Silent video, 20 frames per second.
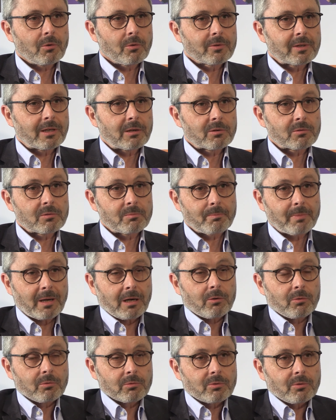on a
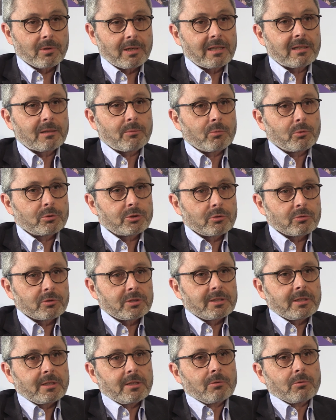par contre là des beaux
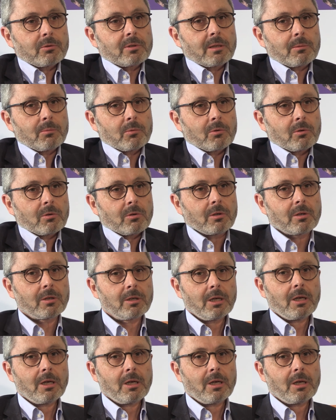chantiers, notamment...